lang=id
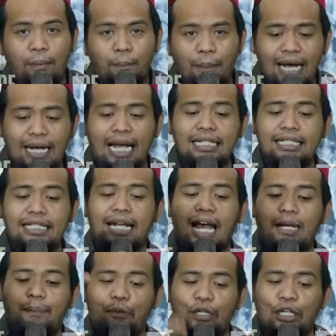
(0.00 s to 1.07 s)
Bahkan
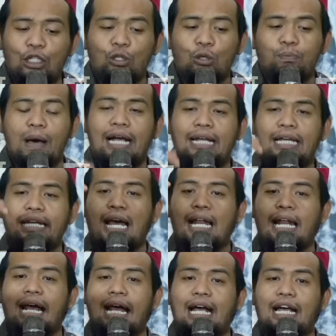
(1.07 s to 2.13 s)
sekalipun itu bagi
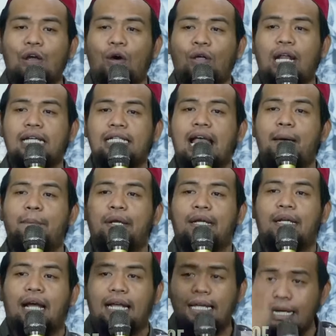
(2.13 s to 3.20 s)
kalangan orang yang
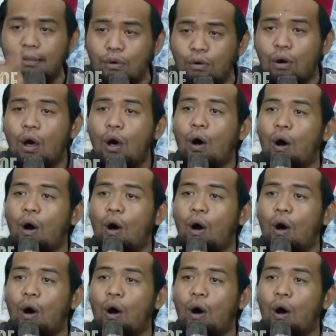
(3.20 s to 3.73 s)
berilmu,